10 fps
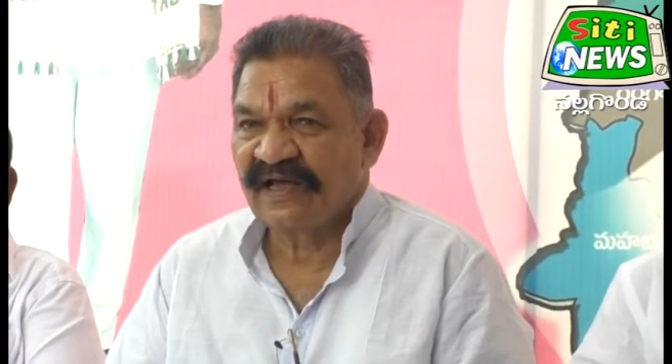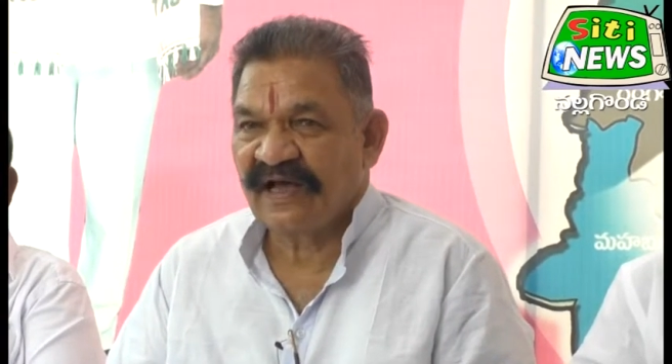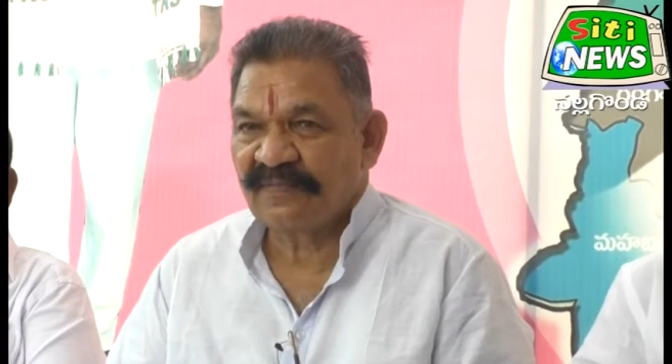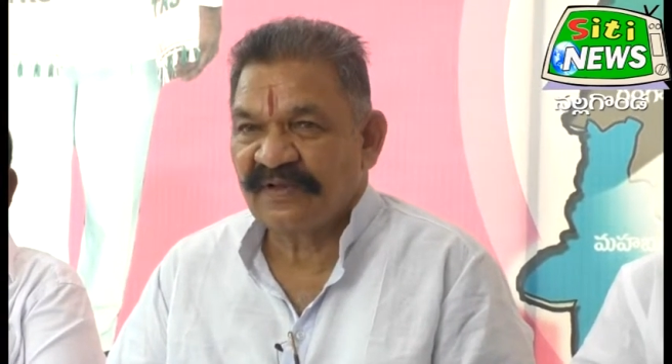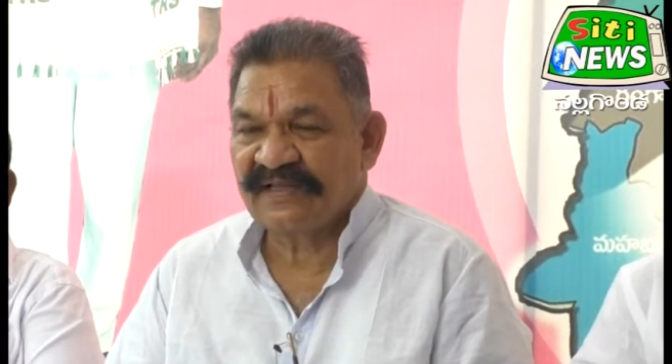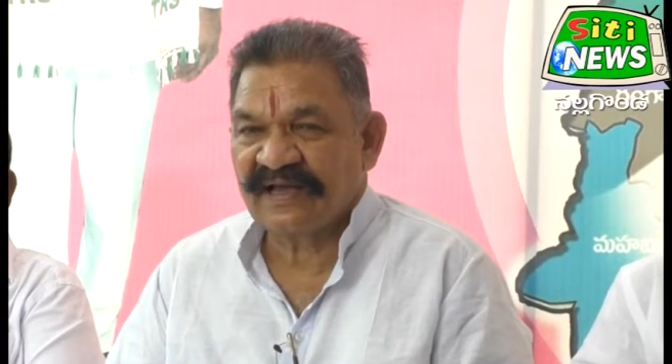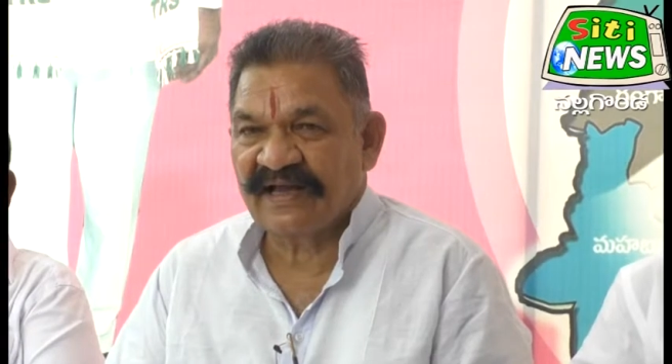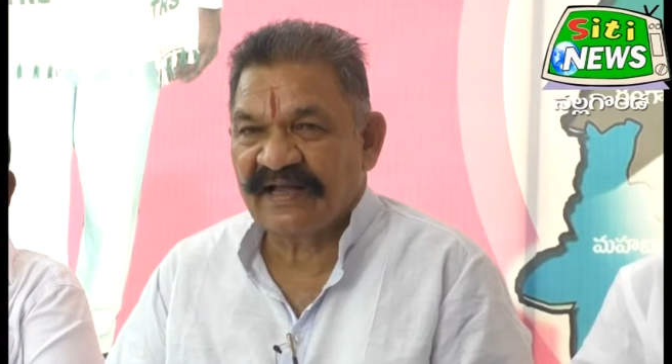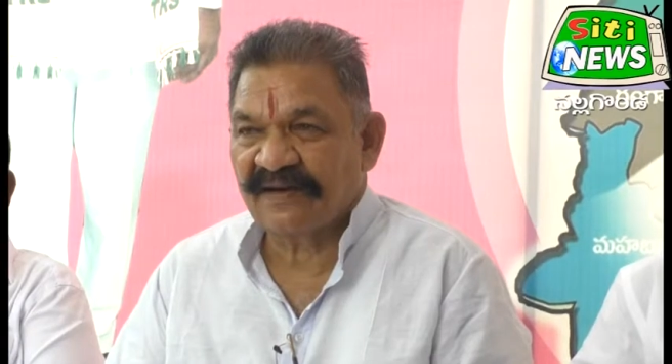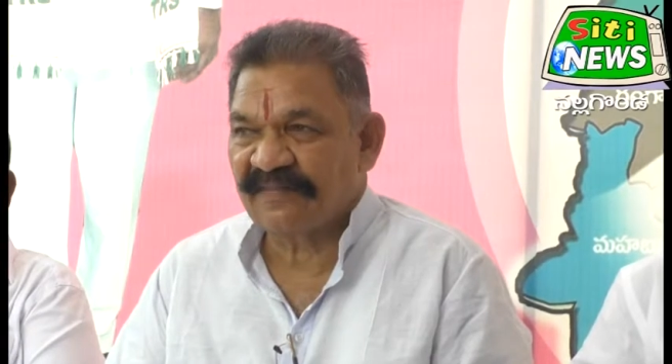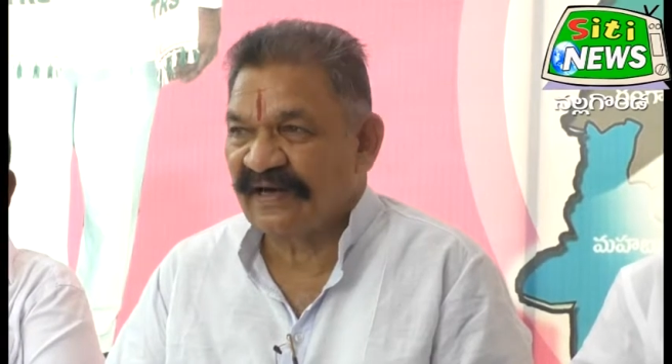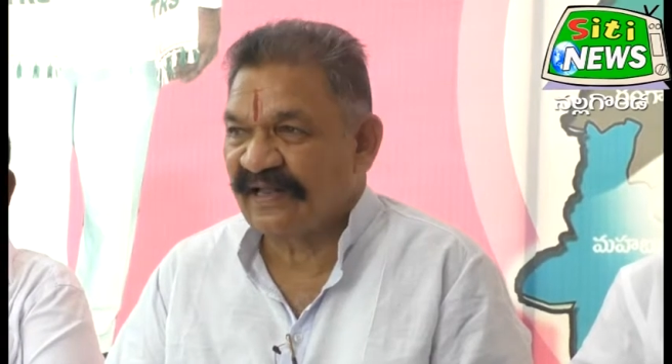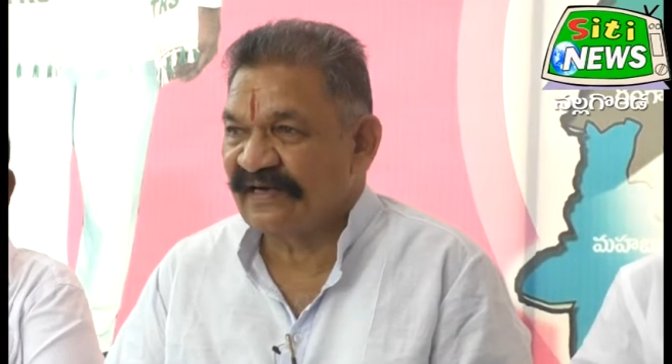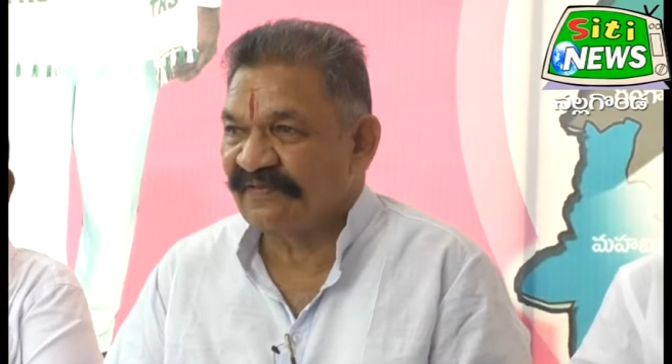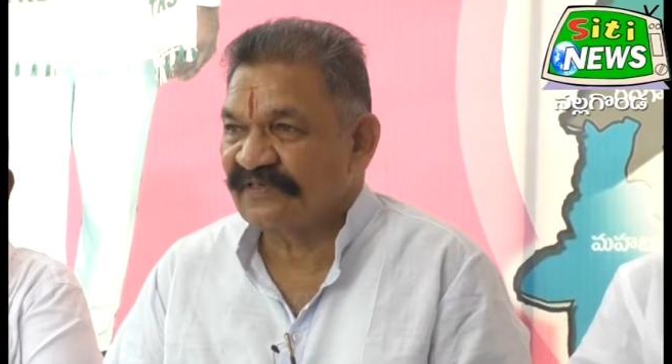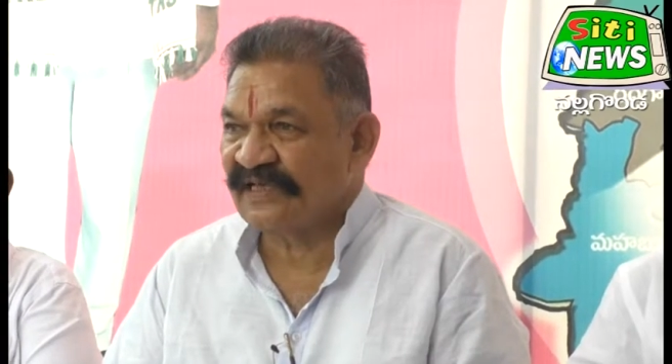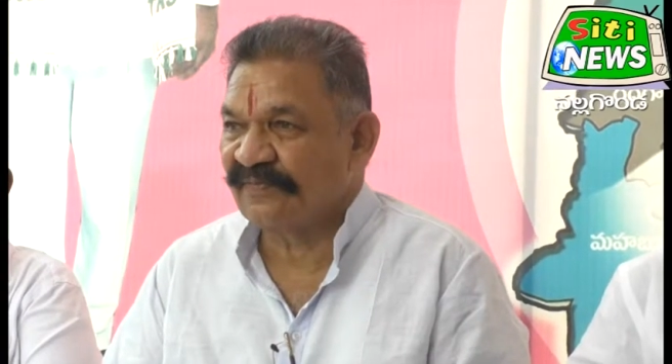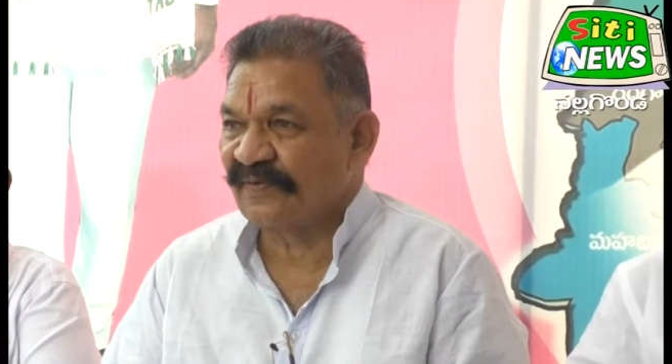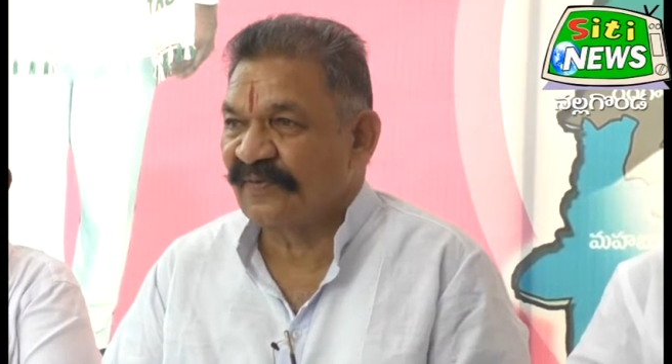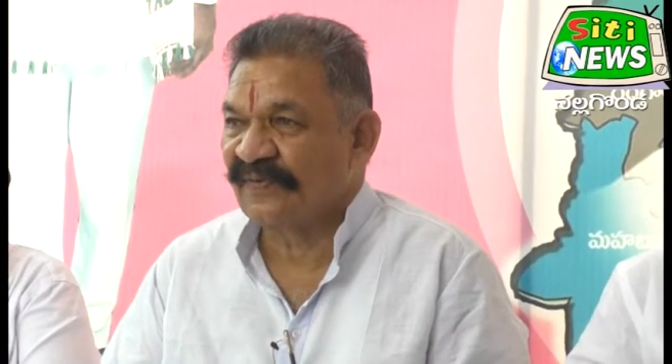అభివృద్ధి కార్యక్రమాలు అన్నిటి
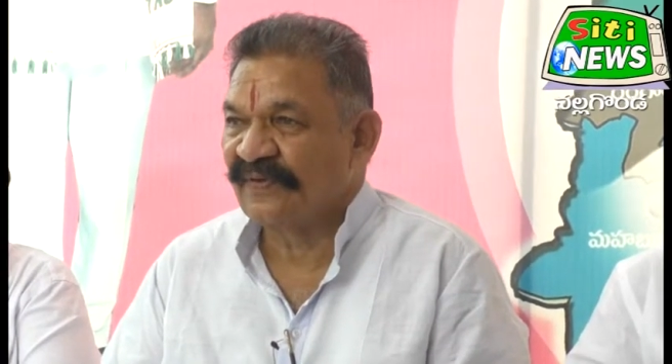విషయంలో